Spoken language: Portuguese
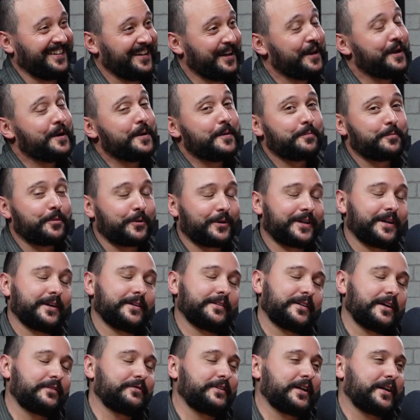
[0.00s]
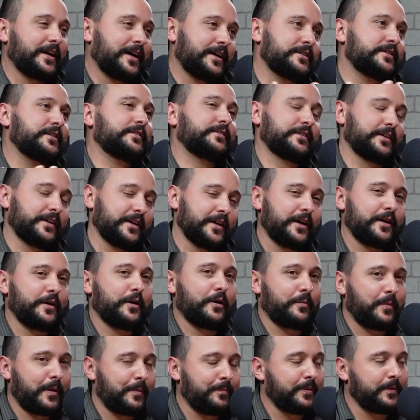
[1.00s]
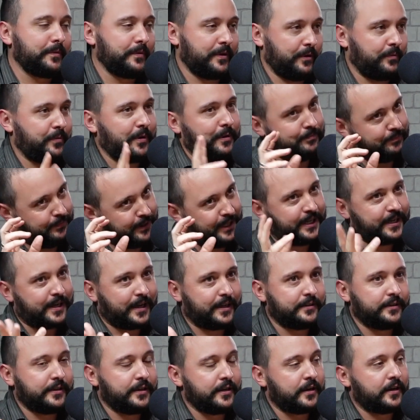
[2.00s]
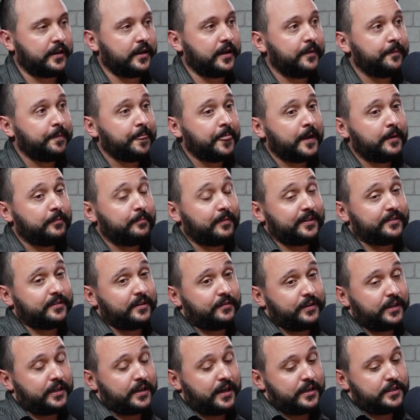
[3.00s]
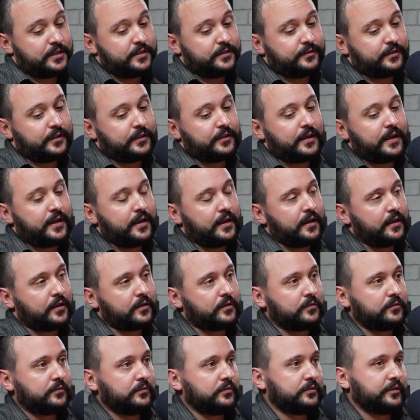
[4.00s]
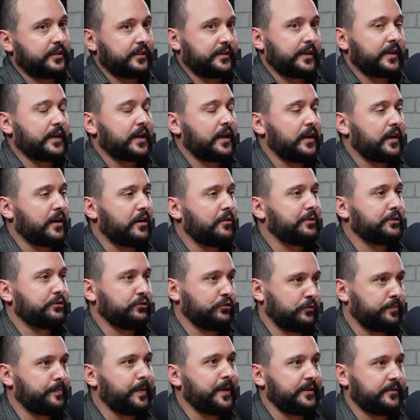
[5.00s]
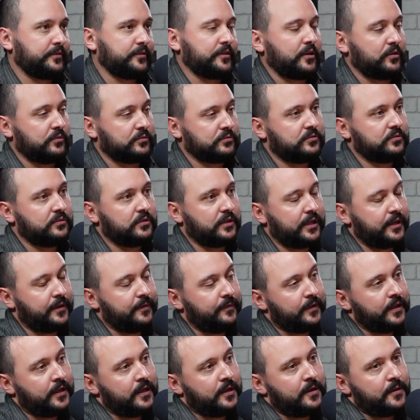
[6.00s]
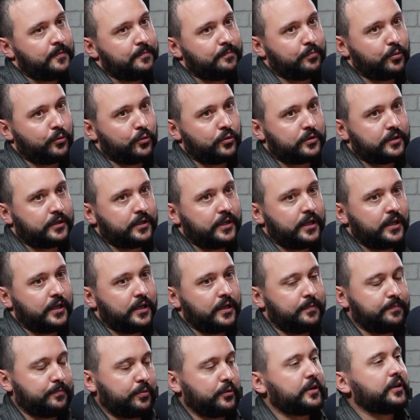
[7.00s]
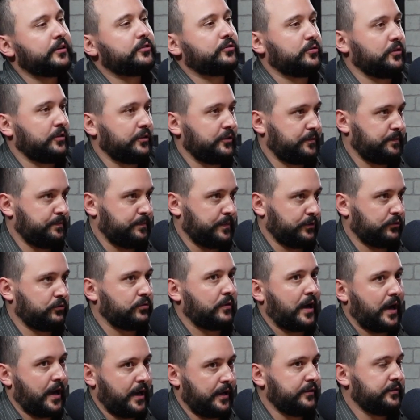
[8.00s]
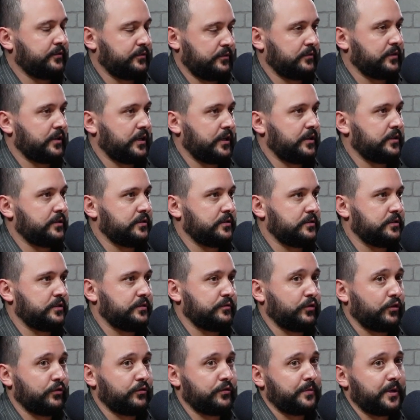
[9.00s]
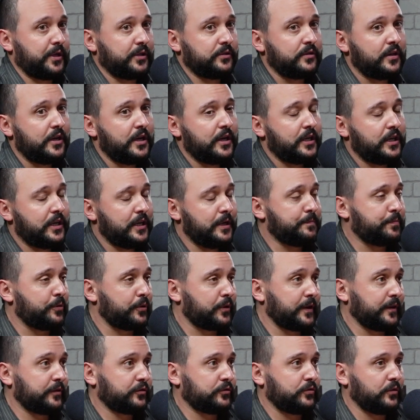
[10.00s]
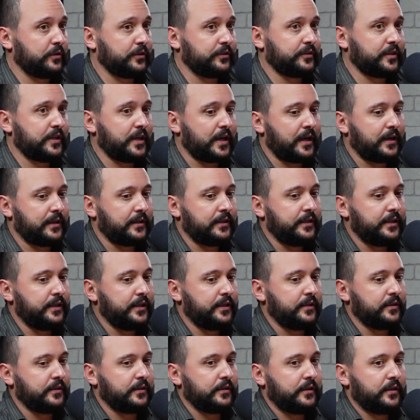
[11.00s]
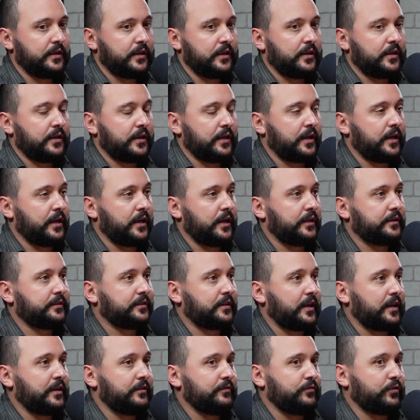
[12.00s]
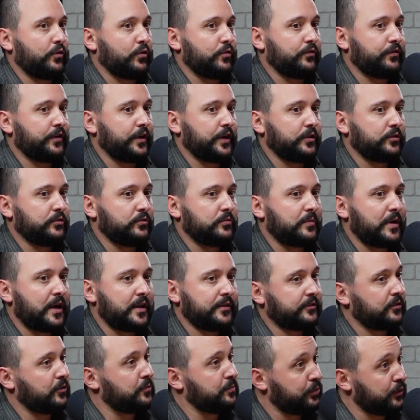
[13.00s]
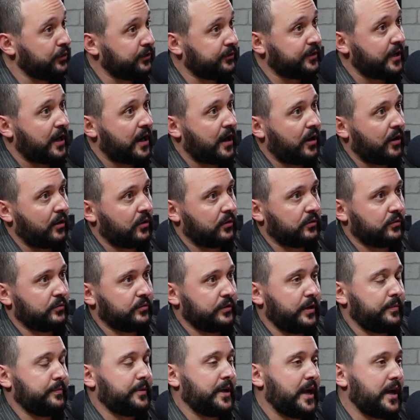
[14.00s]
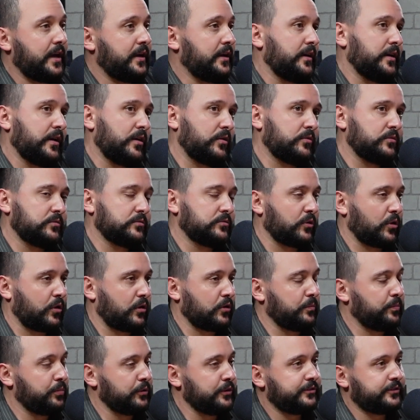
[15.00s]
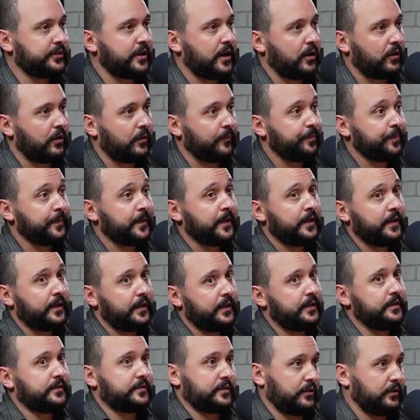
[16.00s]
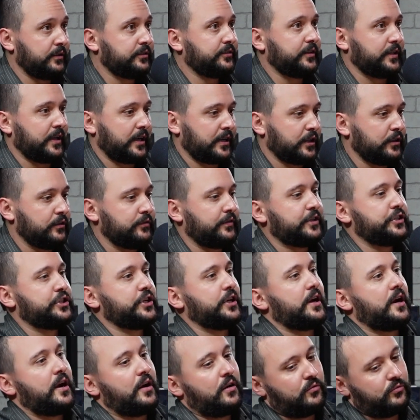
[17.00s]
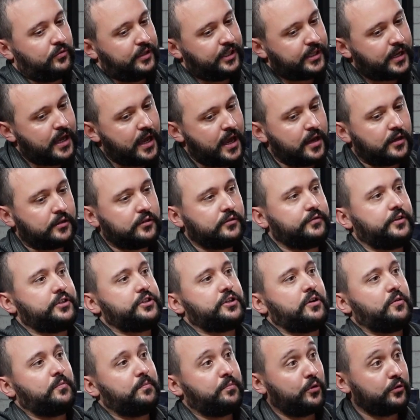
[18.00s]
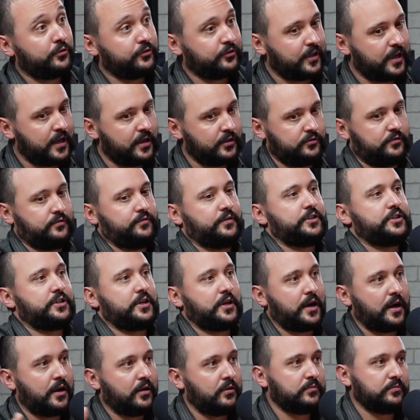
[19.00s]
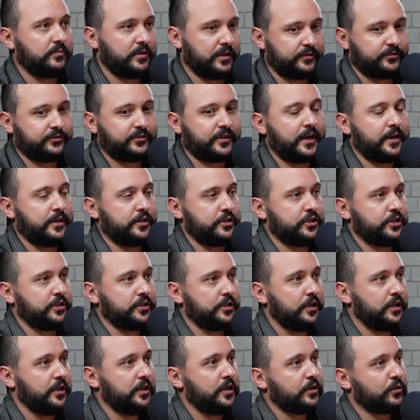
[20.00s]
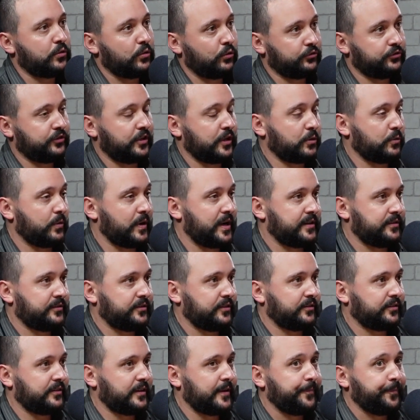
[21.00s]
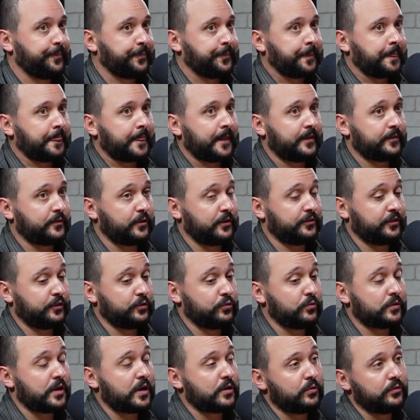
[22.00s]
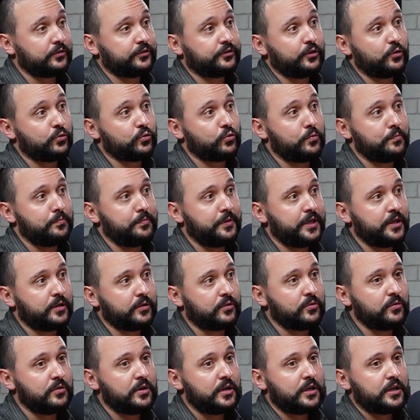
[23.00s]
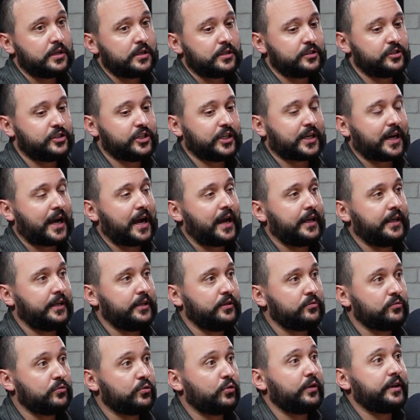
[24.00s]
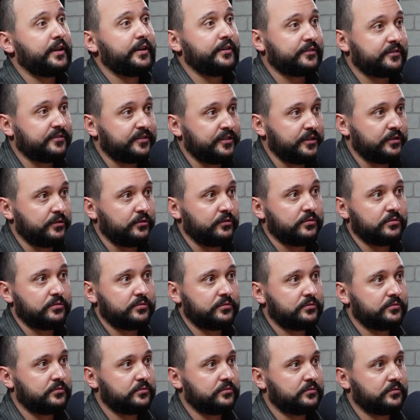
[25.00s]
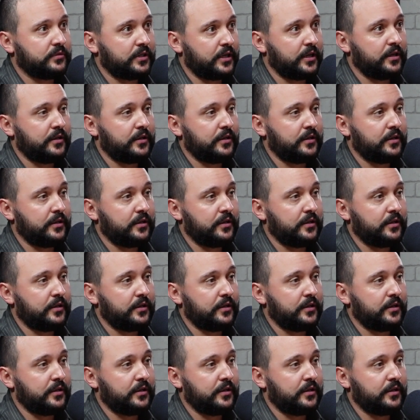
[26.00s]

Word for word: Porque, na é. verdade, assim, é uma, é uma brincadeira, né? Mas, na verdade, você é, tem que alegar uma suspeição, né? Sim. Porque por questões pessoais, né? De envolvimento, e por questões que ali é, tá envolvendo uma ação policial. Total. O IML ele é um órgão policial. Então, assim, aquilo vai gerar um inquérito, vai gerar um processo, vai gerar uma série de consequências, né? Então, assim, nunca aconteceu comigo de cair um conhecido, né?